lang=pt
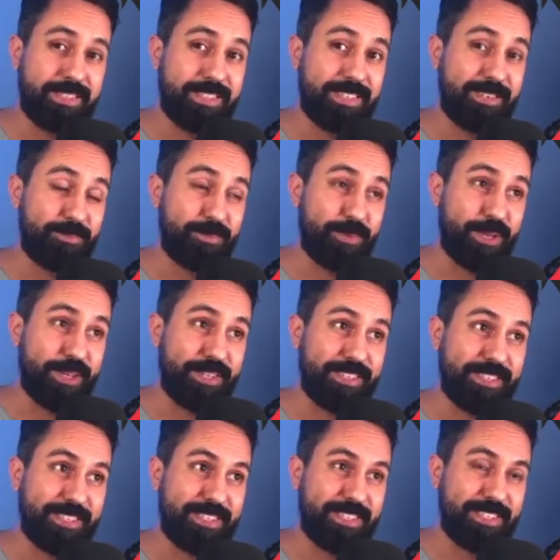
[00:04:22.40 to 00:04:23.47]

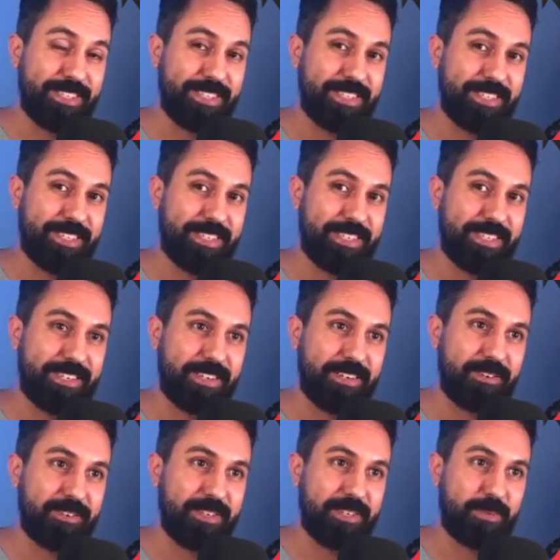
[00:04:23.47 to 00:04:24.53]
Geralmente
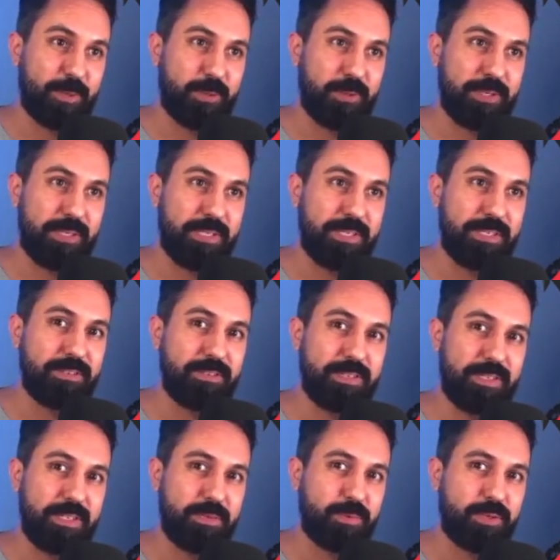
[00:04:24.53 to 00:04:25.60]
quando as pessoas editam
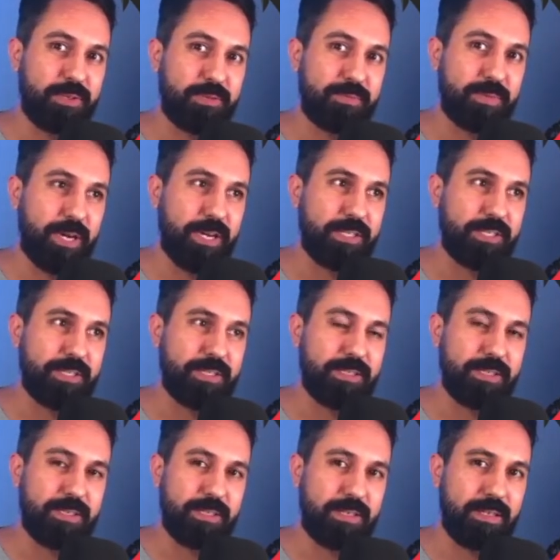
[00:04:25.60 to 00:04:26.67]
esse tipo de
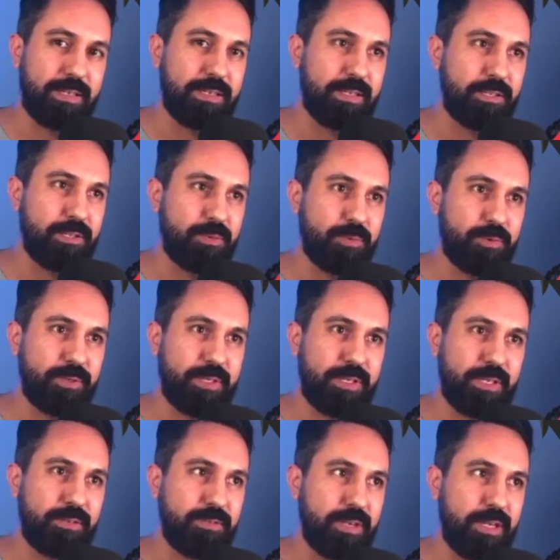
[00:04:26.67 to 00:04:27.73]
imagens, eles deixam muito
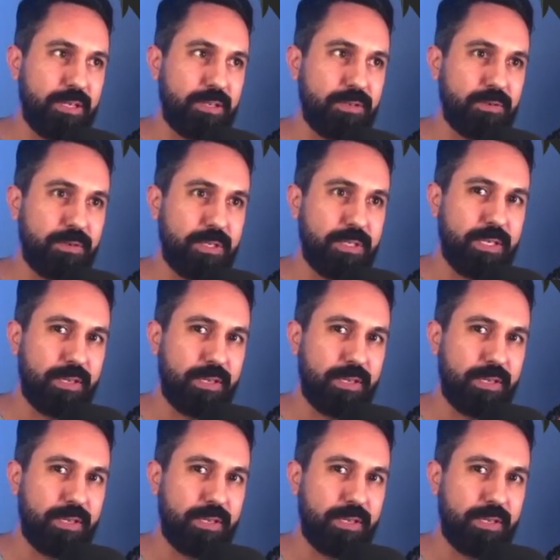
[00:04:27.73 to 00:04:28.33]
saturadas as cores.